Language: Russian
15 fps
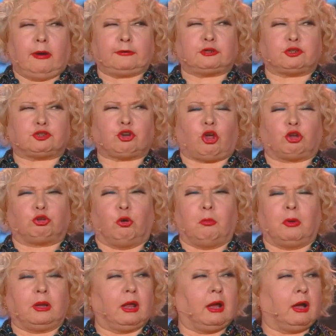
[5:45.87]
ты что
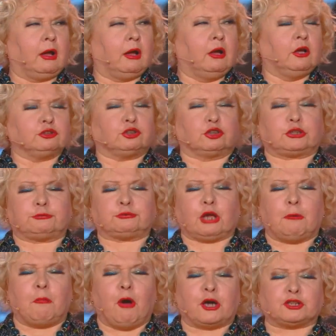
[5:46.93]
думала? Тебе все
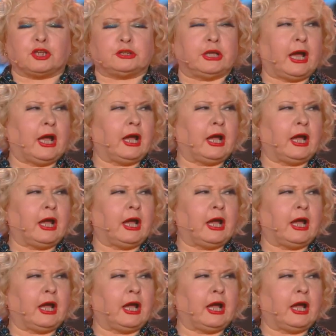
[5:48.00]
можно, да?